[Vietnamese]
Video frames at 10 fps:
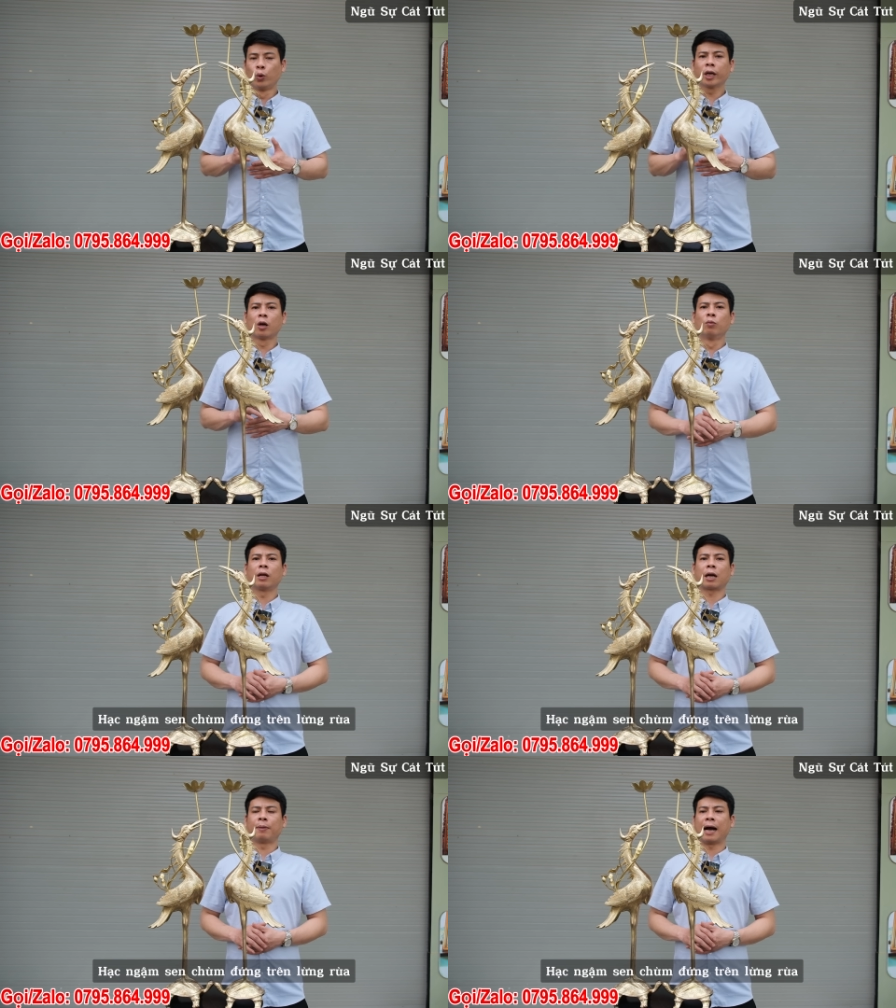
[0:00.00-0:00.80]
Cuối cùng
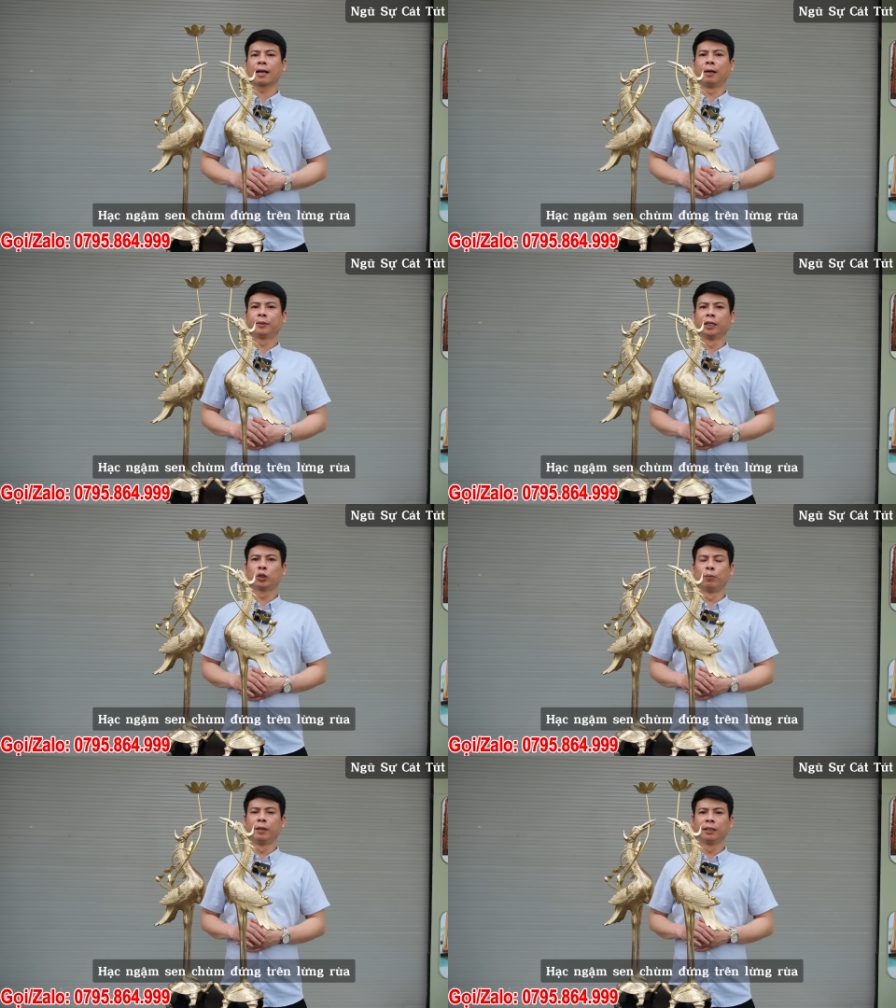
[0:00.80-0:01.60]
là cặp hạc ngậm trên
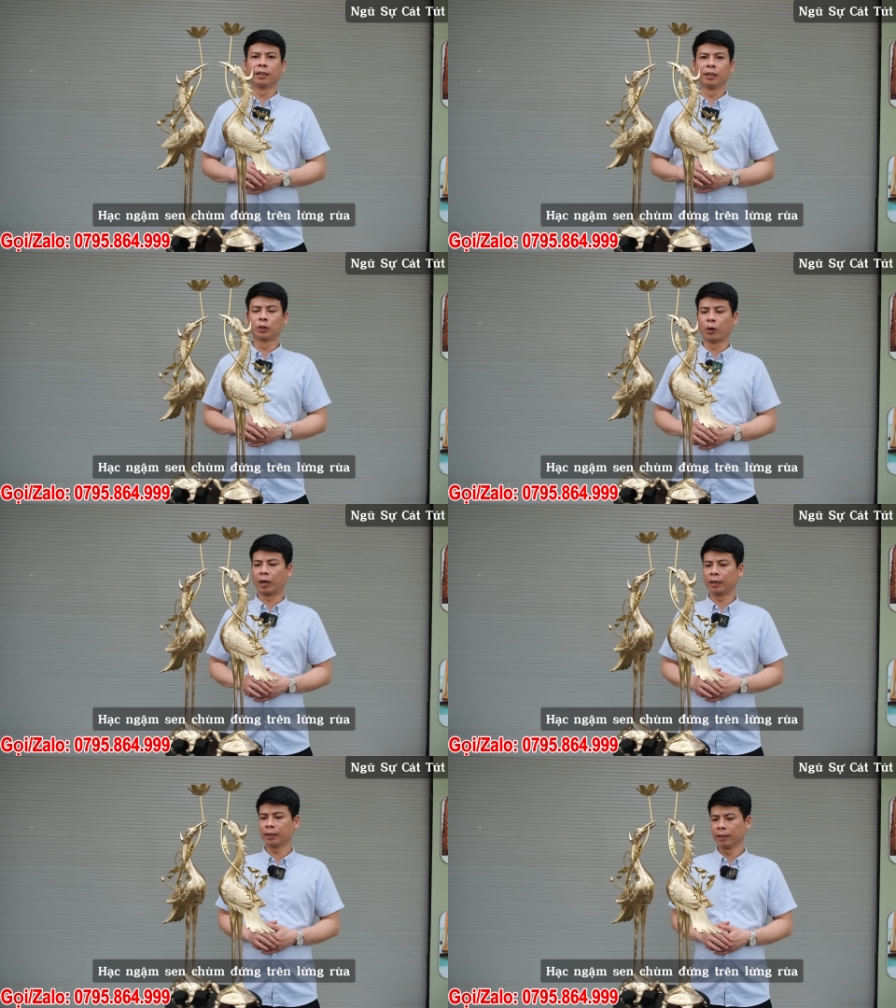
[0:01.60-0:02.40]
chùm đứng trên lưng rùa.
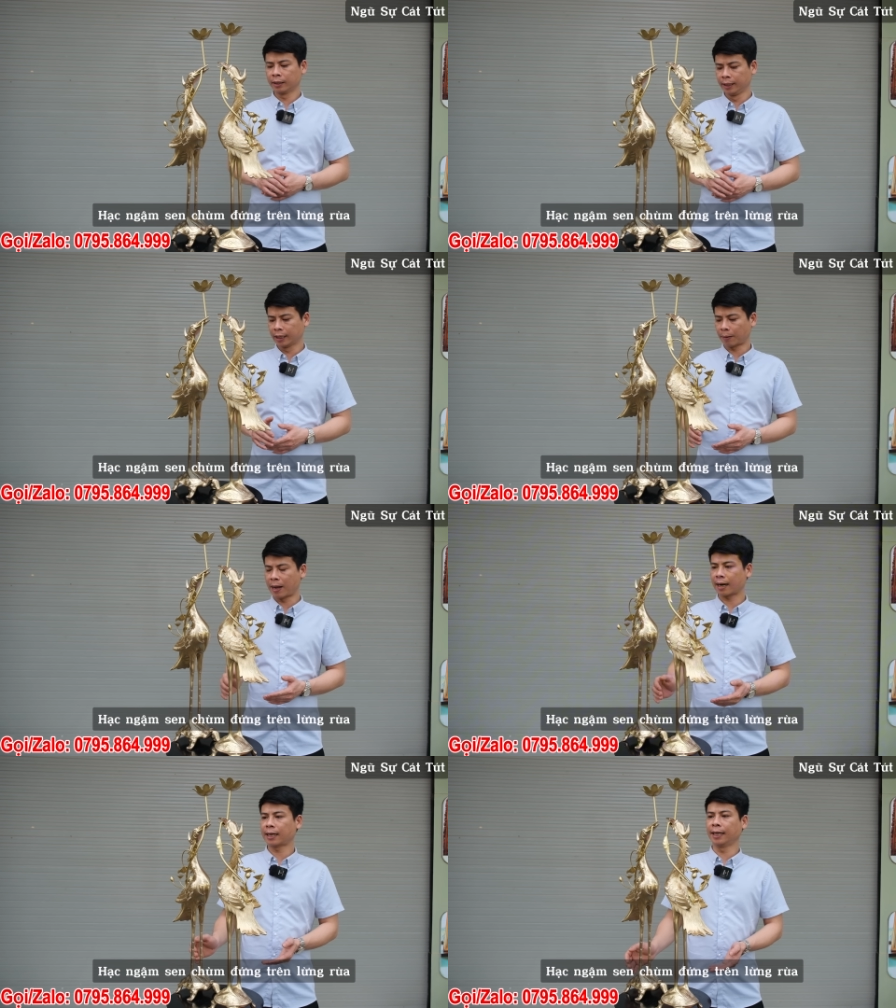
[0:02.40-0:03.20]
Thì cặp
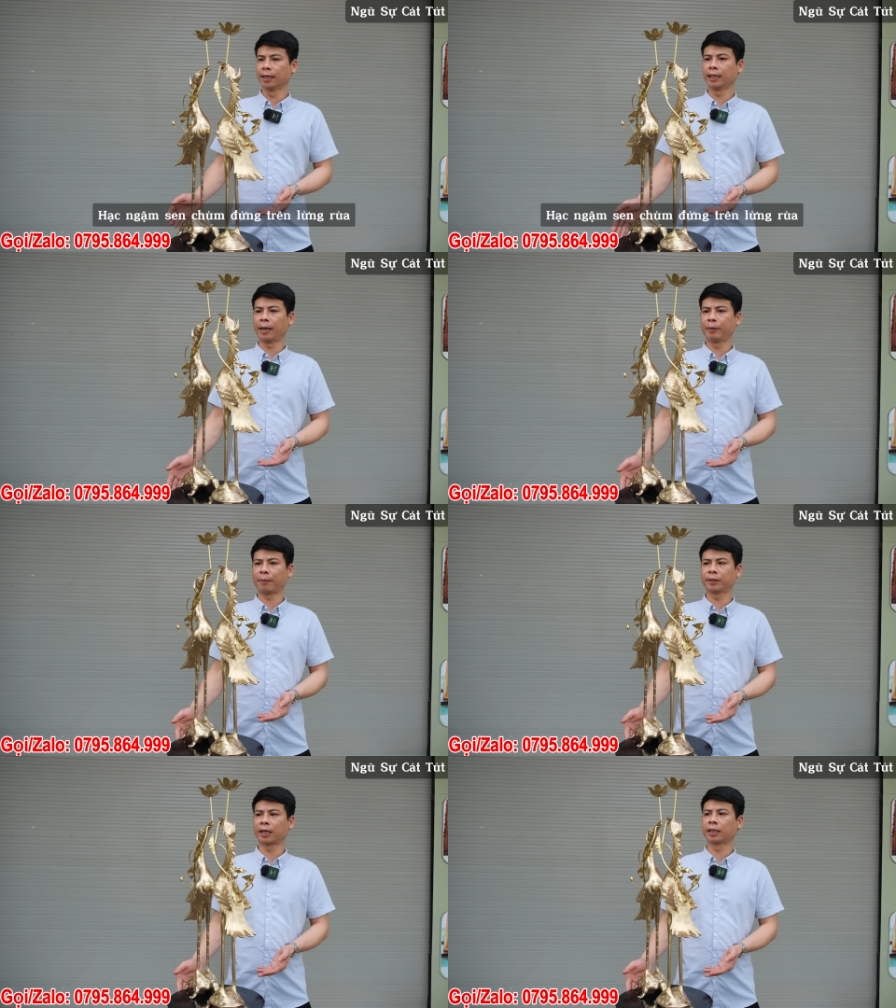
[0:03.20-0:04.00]
hạc này được nhà em
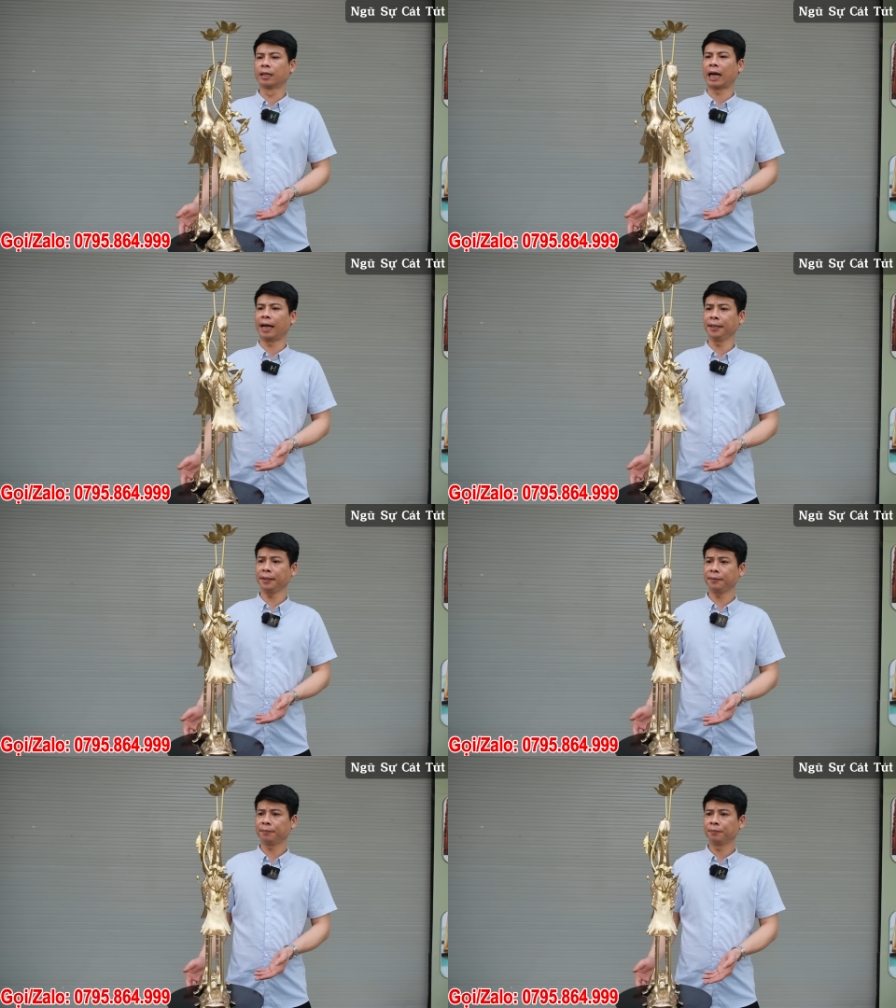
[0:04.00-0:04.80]
làm rất là thần thái.
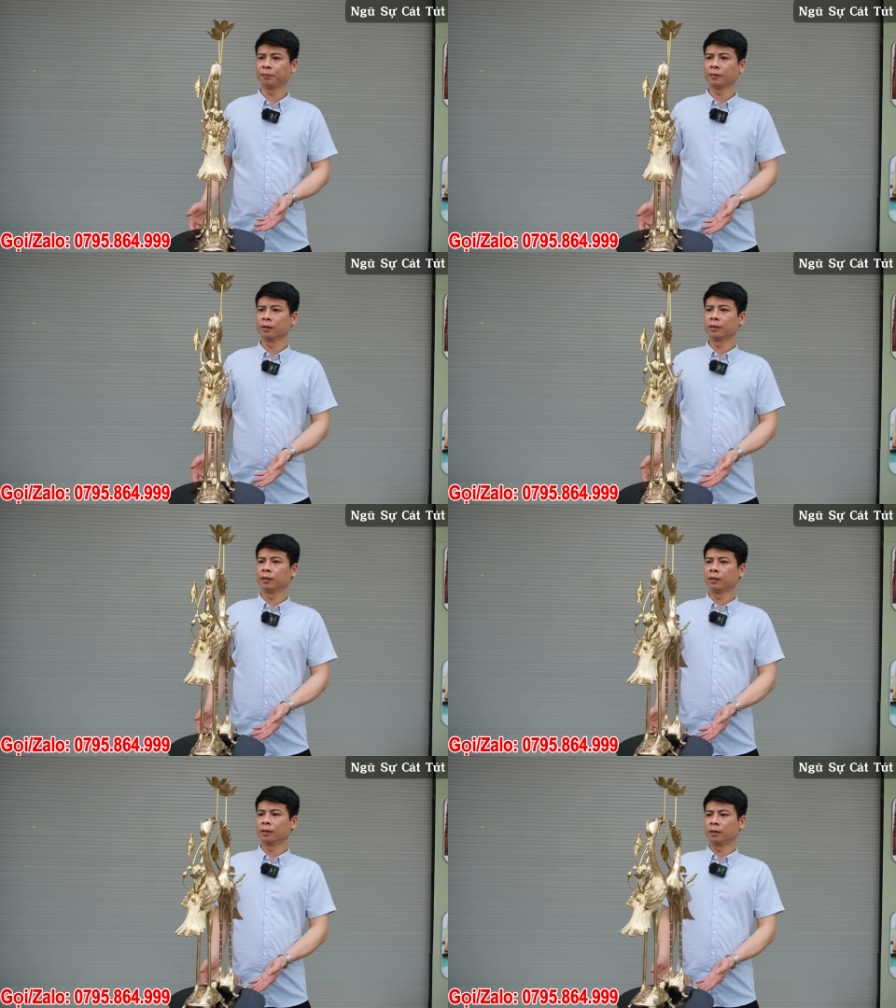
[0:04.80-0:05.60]

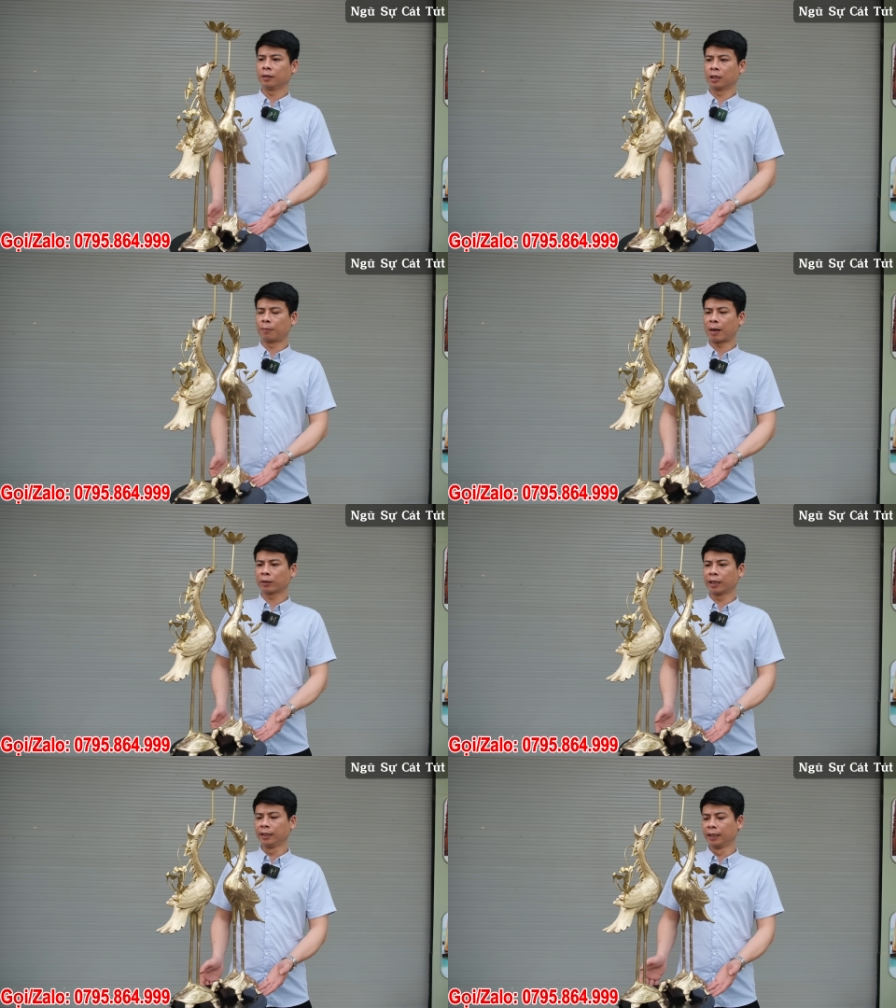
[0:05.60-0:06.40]
Thì các bác có
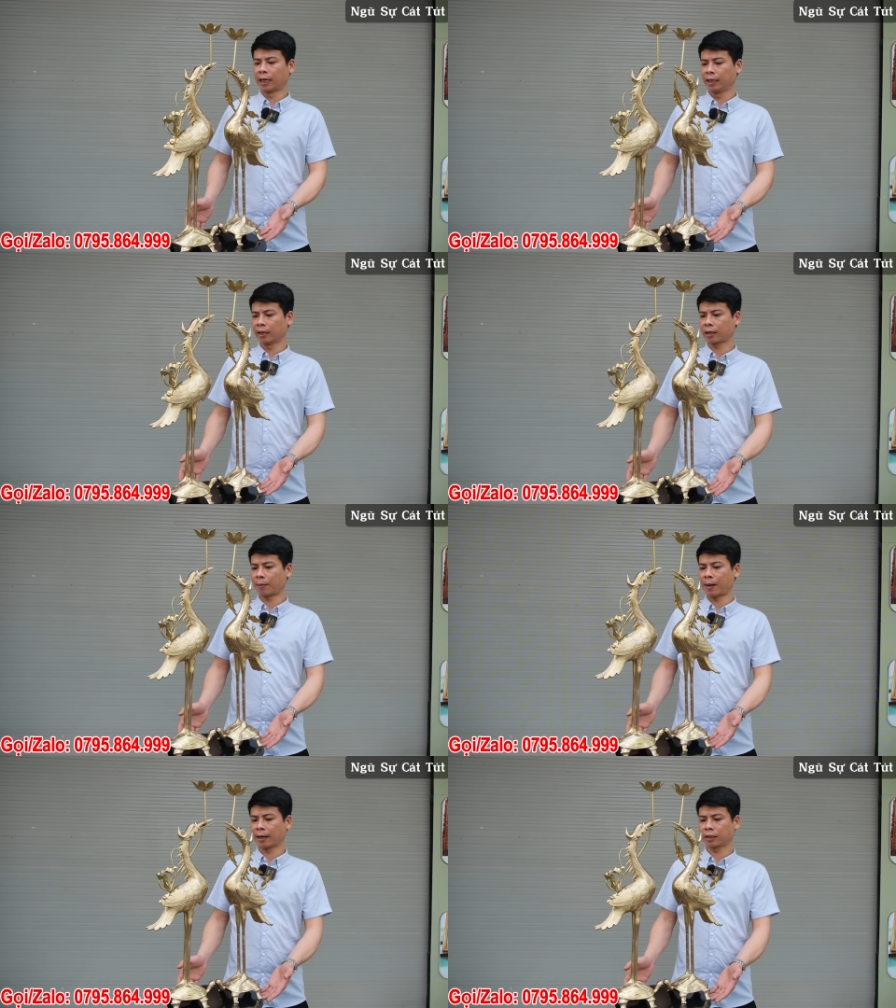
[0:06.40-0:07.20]
thể nhìn thấy là
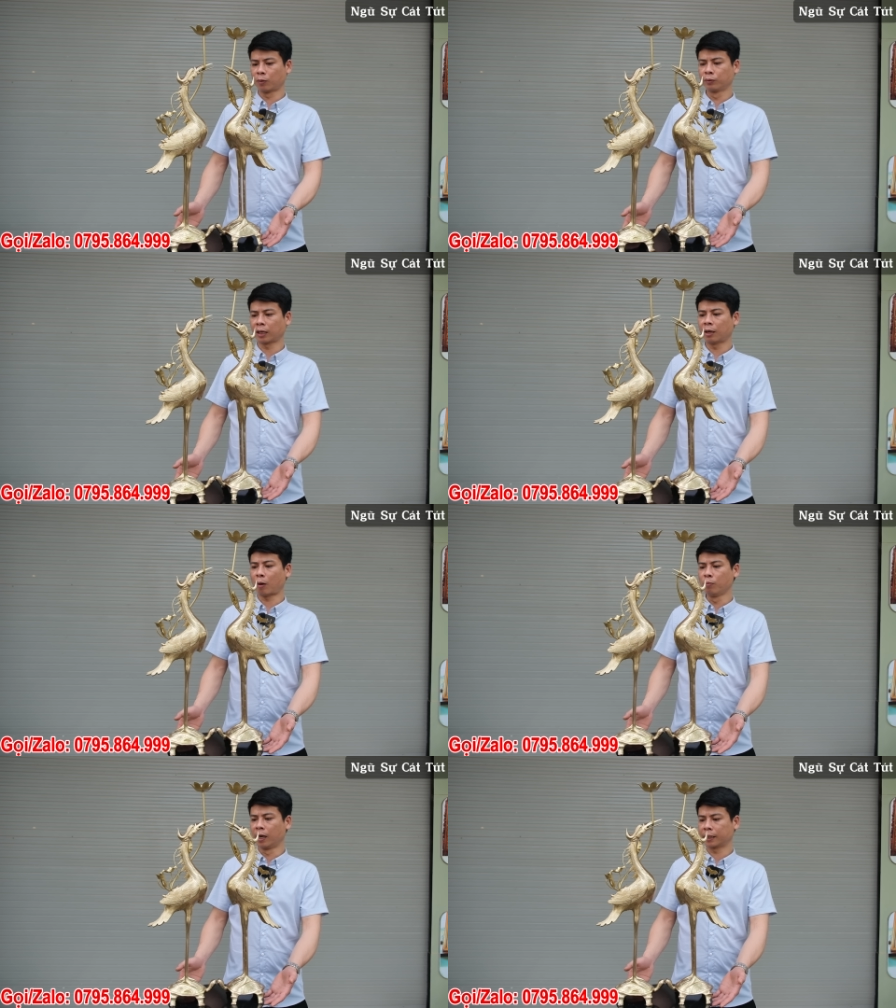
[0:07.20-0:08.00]
cặp hạc trông rất là
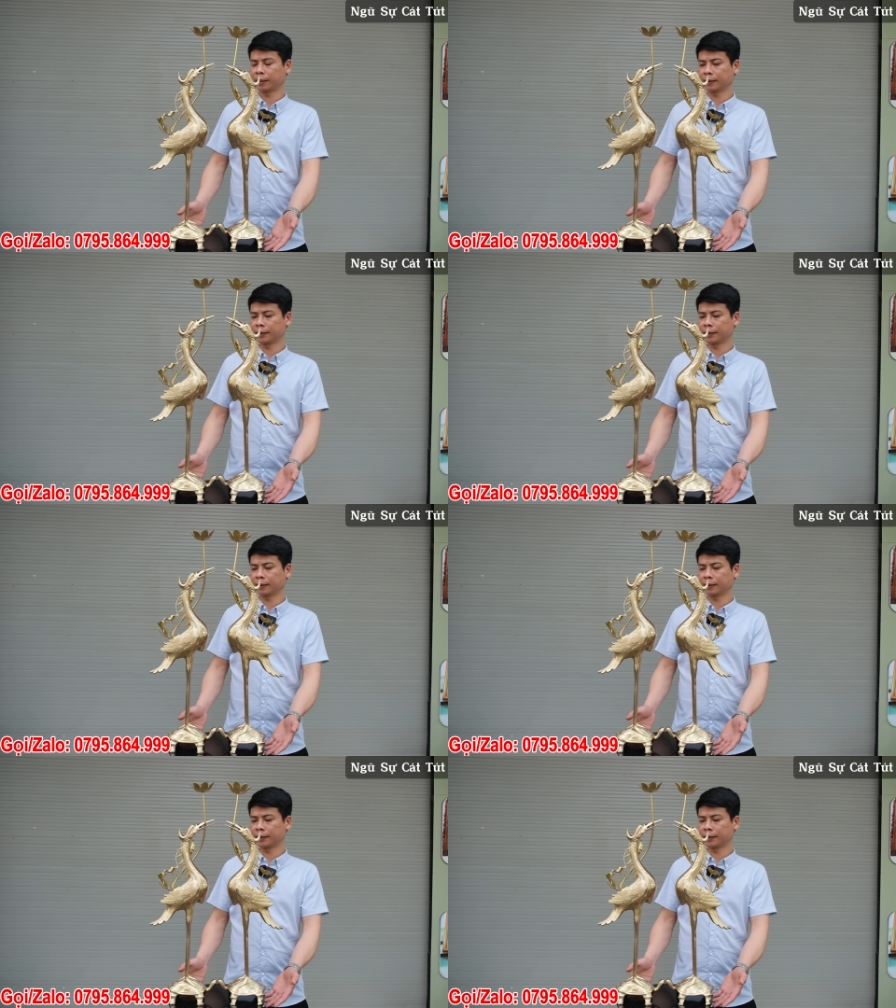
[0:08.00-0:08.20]
bóng mượt